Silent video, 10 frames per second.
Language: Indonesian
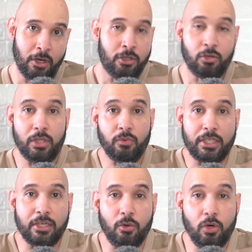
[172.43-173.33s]
So it
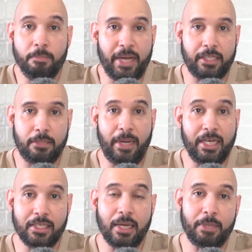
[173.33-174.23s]
was a good match.
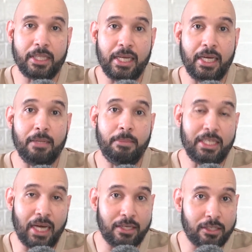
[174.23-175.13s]
Bagi saya pertandingannya
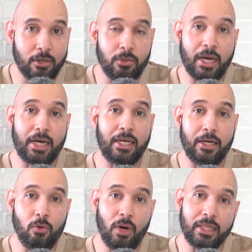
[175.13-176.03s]
berjalan seru karena
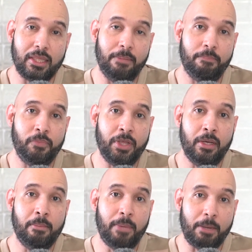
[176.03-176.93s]
kedua tim
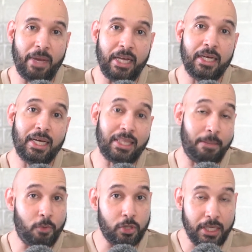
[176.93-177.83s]
bermain dengan
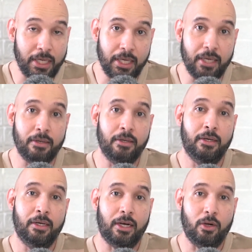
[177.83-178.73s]
tempo tinggi.
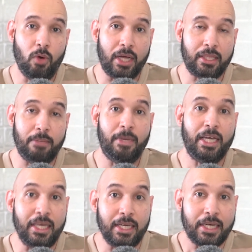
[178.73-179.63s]
Kedua tim
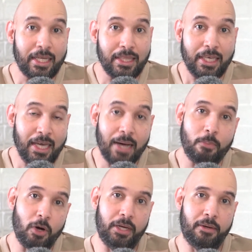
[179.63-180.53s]
menginginkan tiga
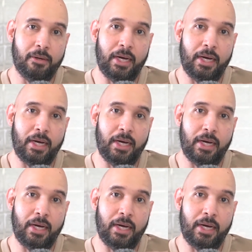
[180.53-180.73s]
poin.